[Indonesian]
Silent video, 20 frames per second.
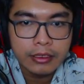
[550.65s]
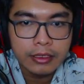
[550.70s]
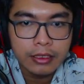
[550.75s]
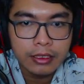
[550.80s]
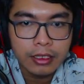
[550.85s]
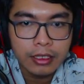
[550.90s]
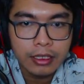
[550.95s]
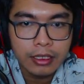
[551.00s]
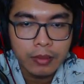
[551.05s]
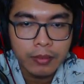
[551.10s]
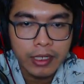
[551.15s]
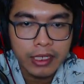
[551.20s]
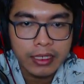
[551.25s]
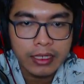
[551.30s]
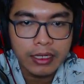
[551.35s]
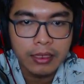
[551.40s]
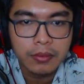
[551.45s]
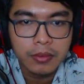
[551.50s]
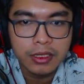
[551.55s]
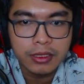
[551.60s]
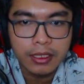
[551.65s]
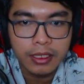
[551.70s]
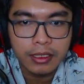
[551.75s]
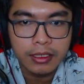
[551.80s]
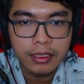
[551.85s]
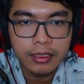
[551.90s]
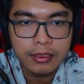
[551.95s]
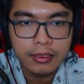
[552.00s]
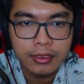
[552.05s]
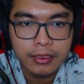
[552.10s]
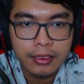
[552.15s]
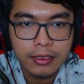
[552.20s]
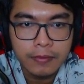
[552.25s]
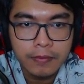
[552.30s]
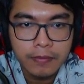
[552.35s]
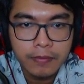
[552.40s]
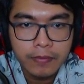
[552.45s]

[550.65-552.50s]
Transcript: sini kita pakai ambush nya di sini